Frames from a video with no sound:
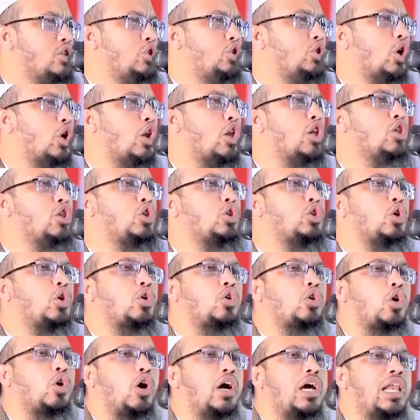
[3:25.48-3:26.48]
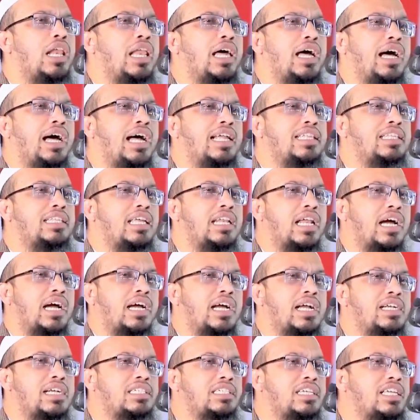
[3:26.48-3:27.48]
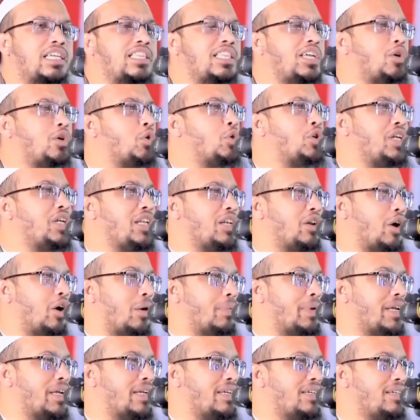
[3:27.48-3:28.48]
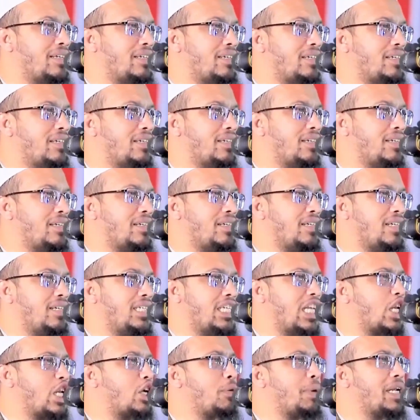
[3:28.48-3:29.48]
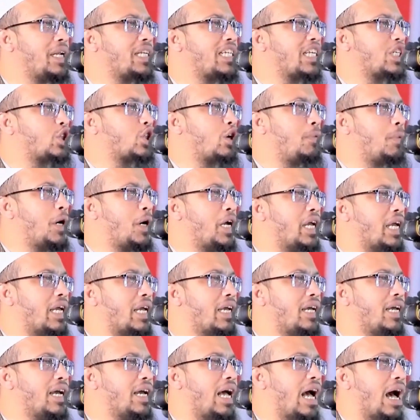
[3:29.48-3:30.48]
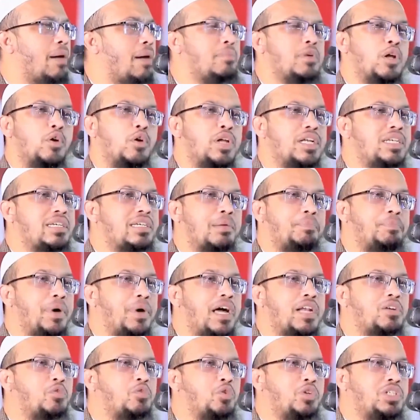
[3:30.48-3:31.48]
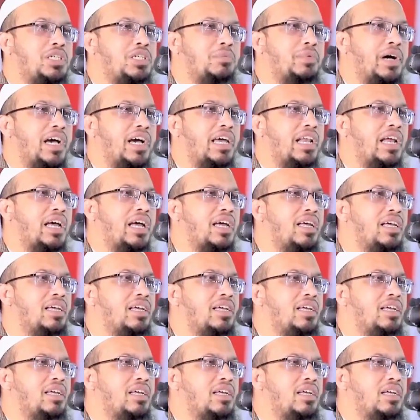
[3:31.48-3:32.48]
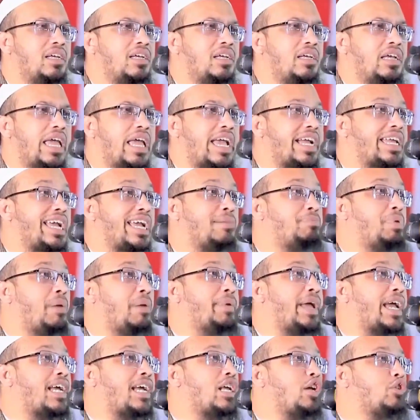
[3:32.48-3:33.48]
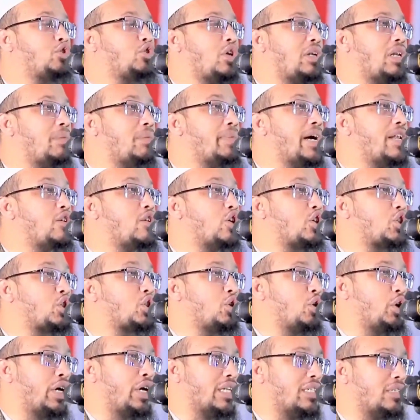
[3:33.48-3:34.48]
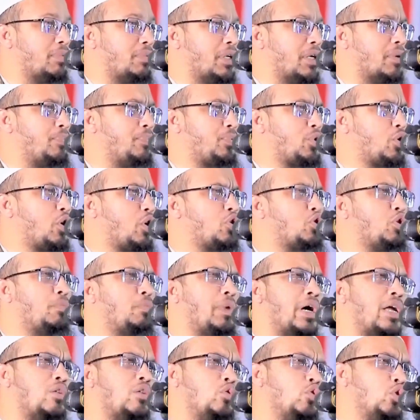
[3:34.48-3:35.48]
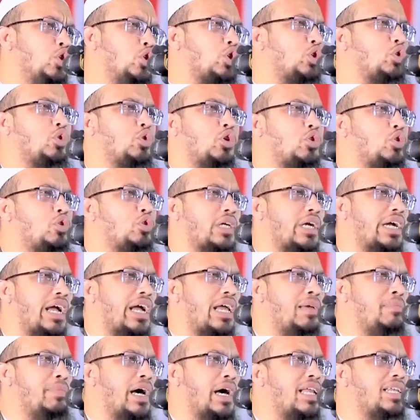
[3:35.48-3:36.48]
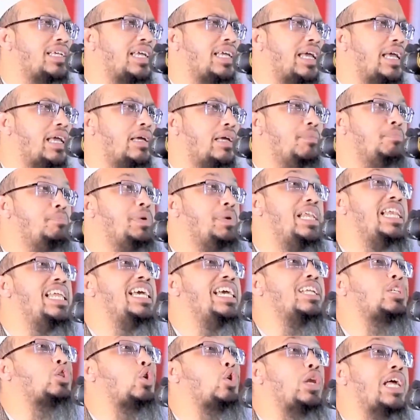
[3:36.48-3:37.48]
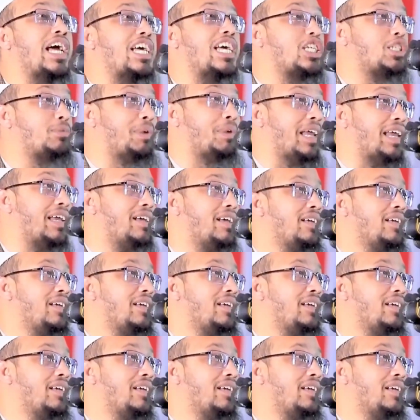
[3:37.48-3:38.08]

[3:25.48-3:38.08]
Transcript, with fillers: জ্বলন্ত কয়লা হাতে রাখার চাইতে কঠিন হবে সেরকম একটা সময় আমরা অনেকটা পার করছি ভাইরা এক একভাবে এক একজনের ইমান নষ্ট হয়ে যাবে কত মানুষ কত জায়গায় ইমানকে বিলিয়ে চলে আসবে